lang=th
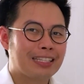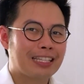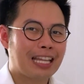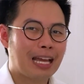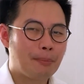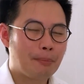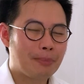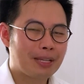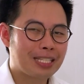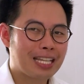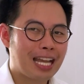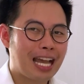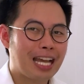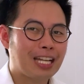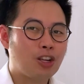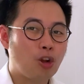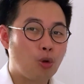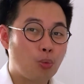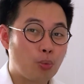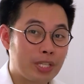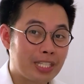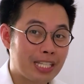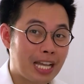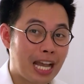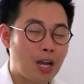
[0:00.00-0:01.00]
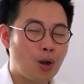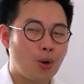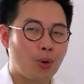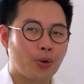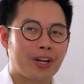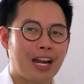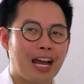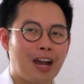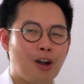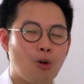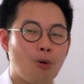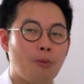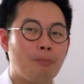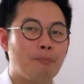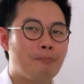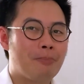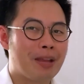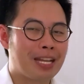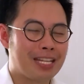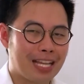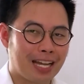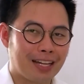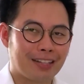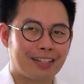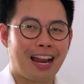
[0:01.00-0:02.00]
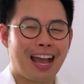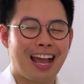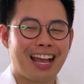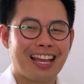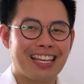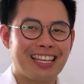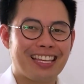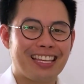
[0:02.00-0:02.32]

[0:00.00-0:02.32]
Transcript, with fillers: ธรรมชาติของวิชาของเราเป็นอย่างไร